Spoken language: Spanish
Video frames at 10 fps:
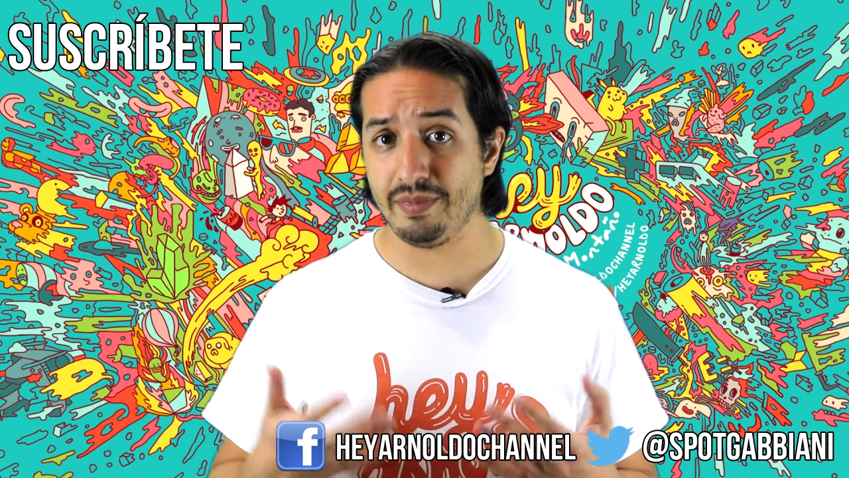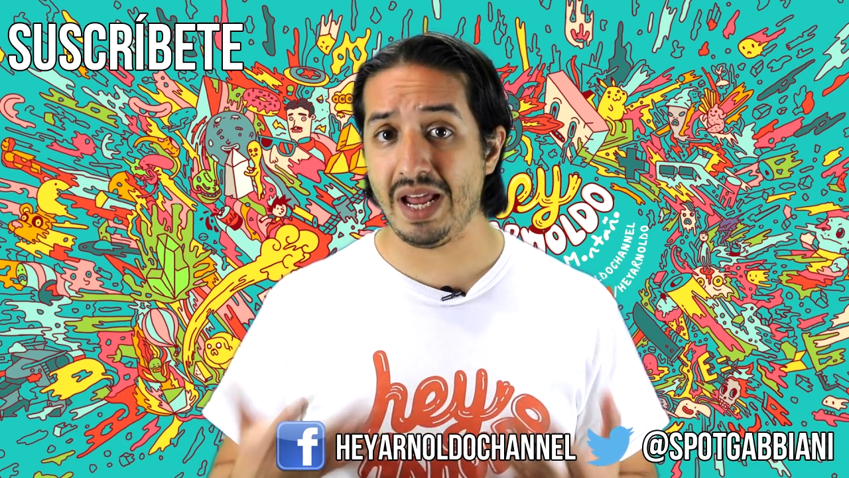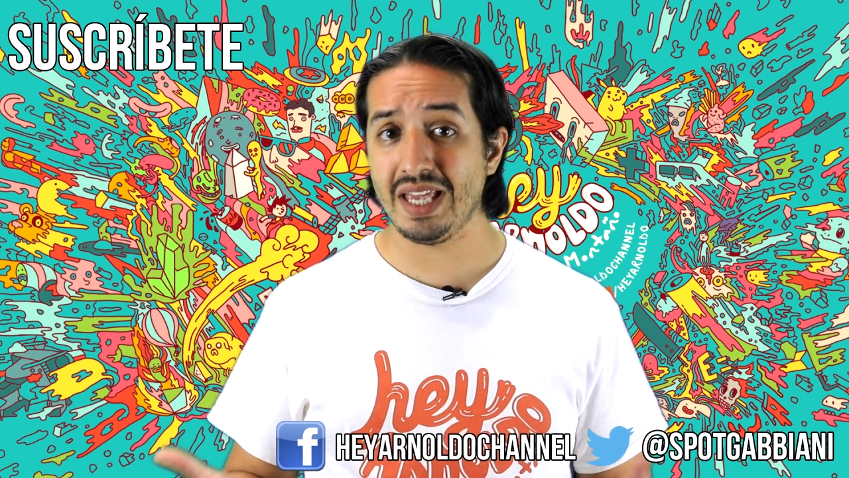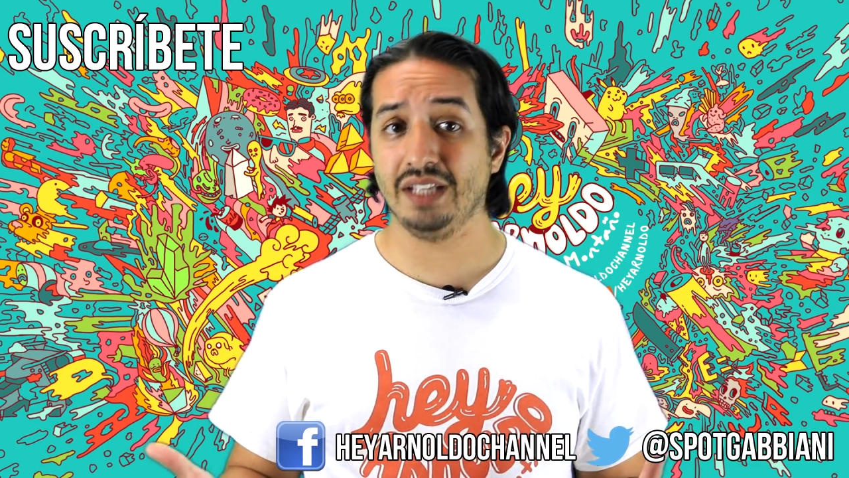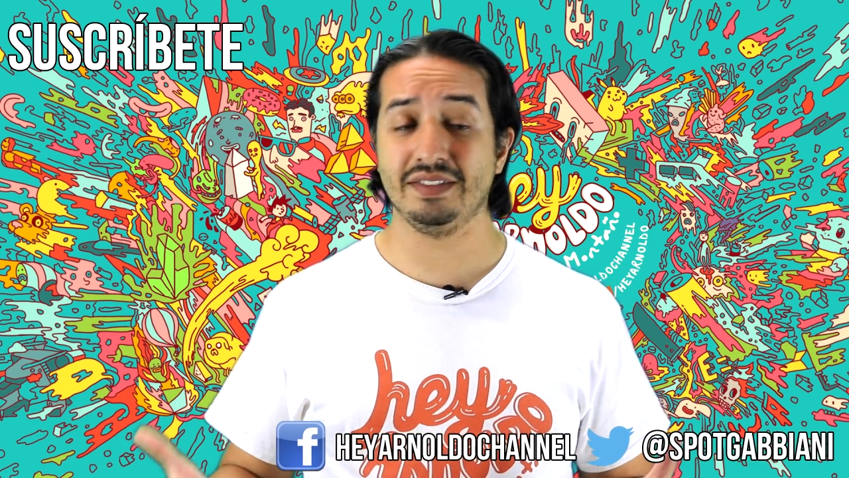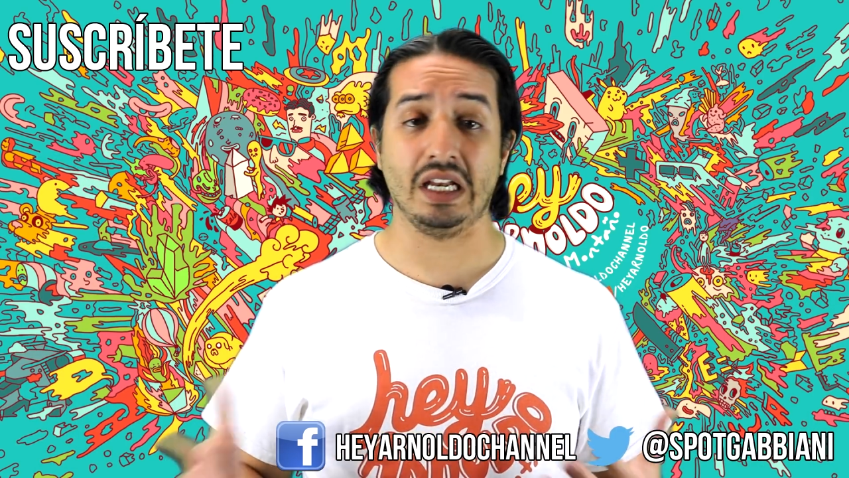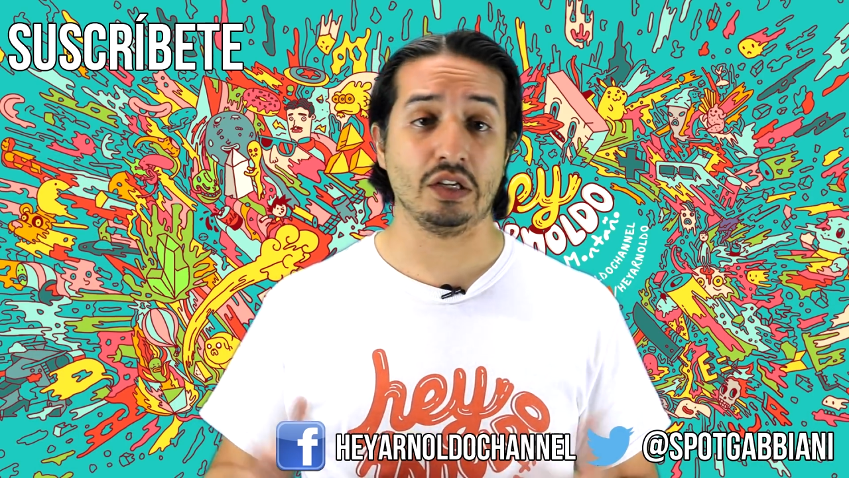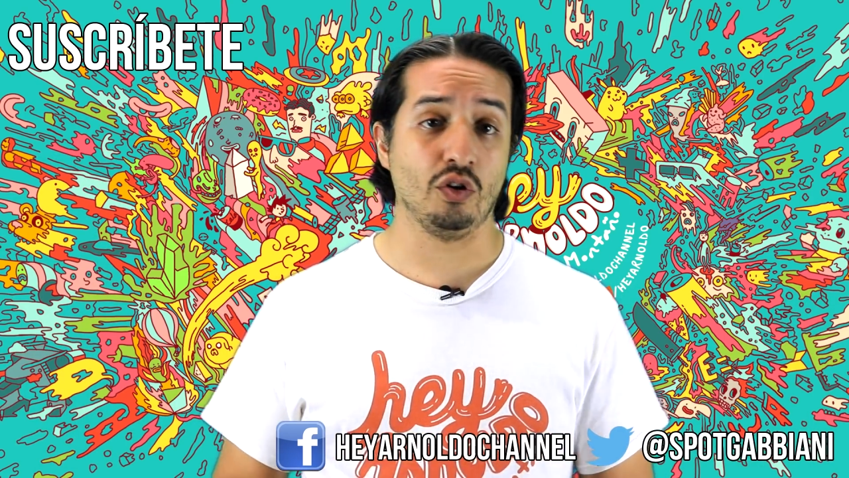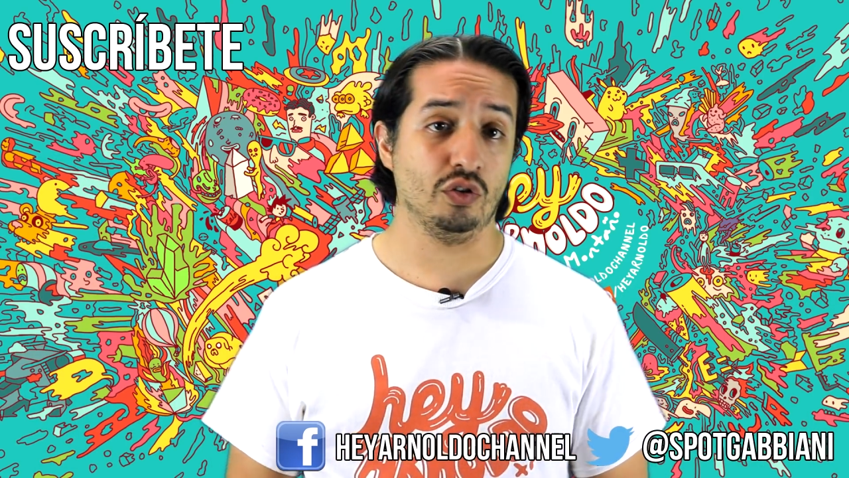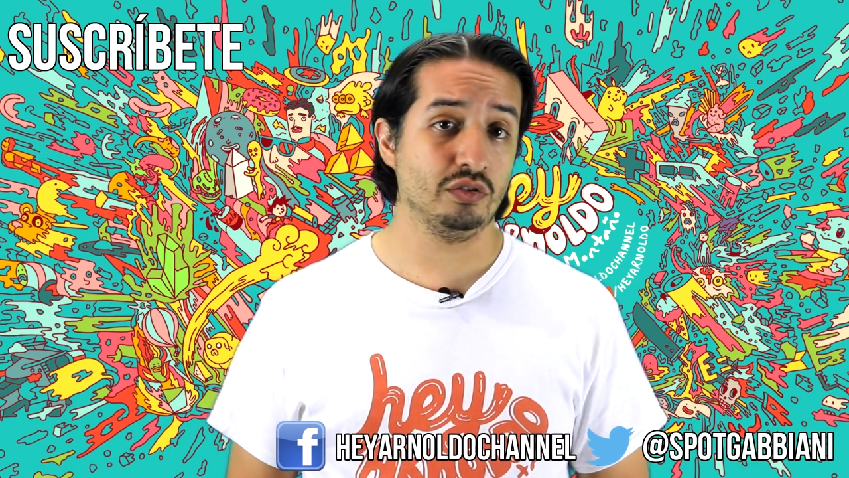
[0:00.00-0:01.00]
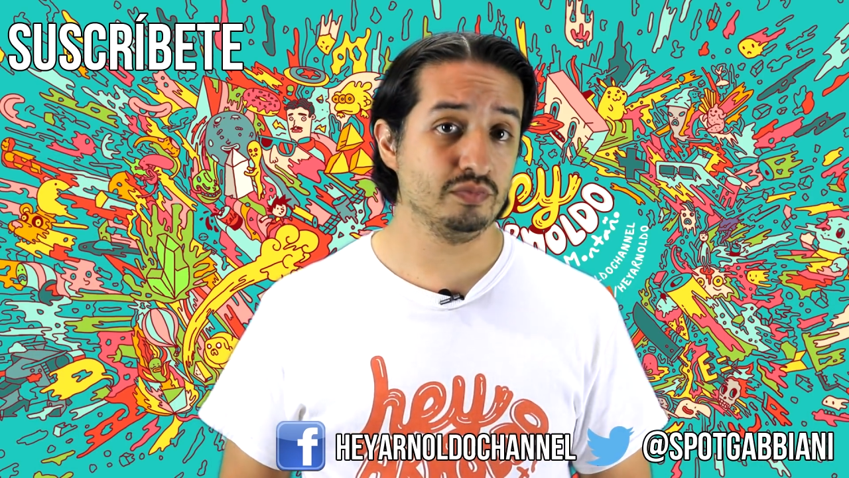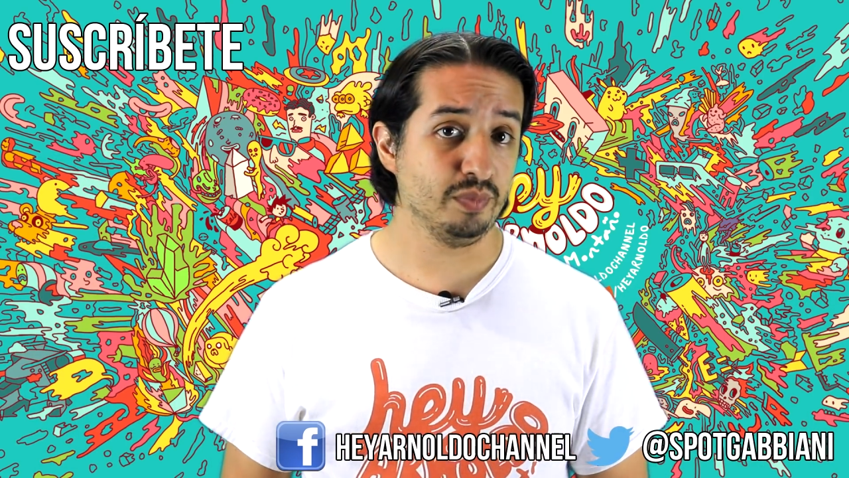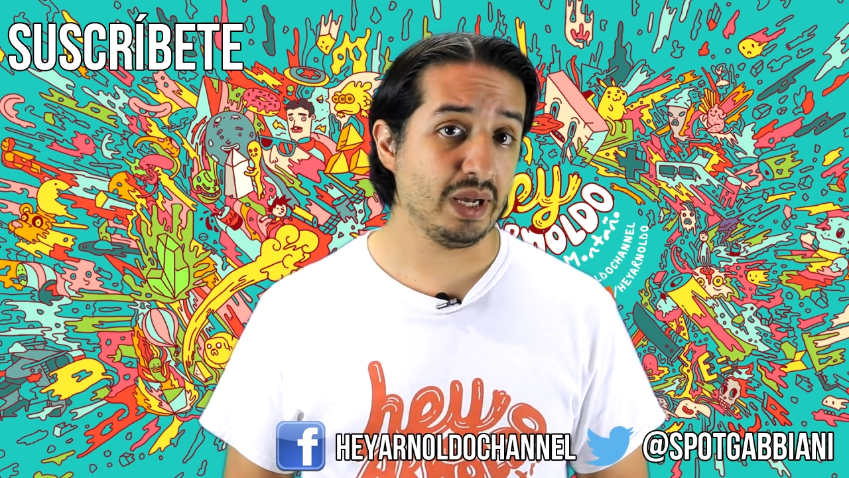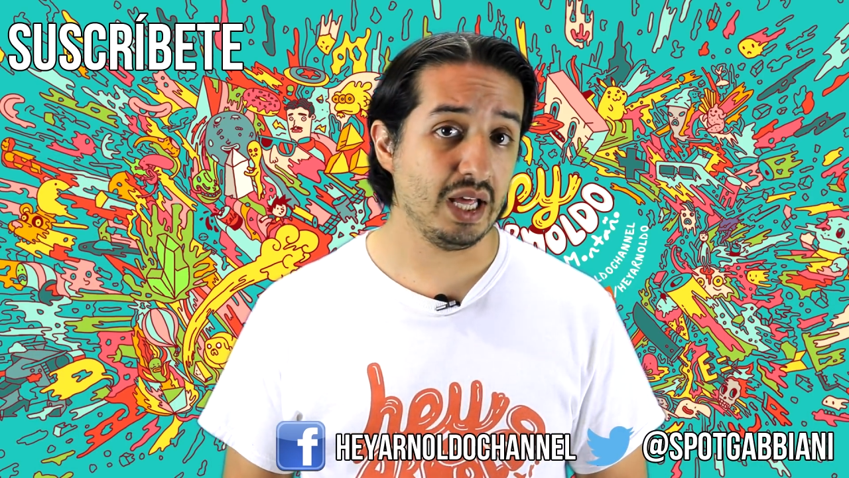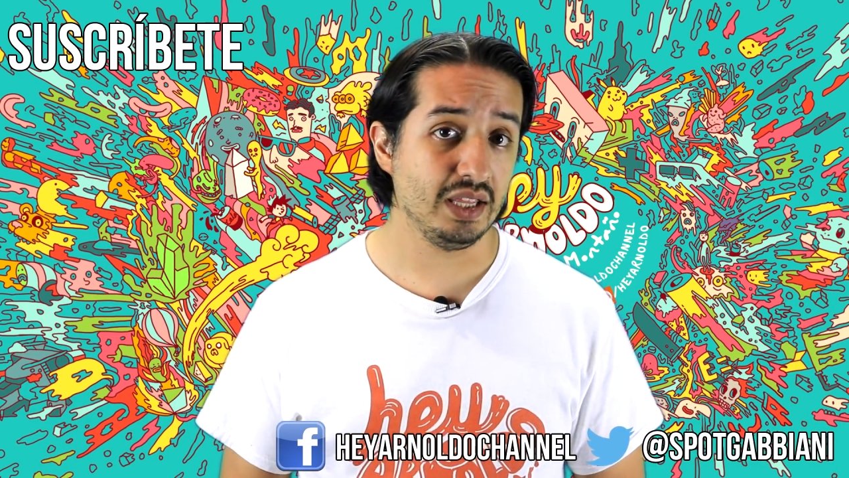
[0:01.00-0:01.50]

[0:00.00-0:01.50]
Brian Salcón, para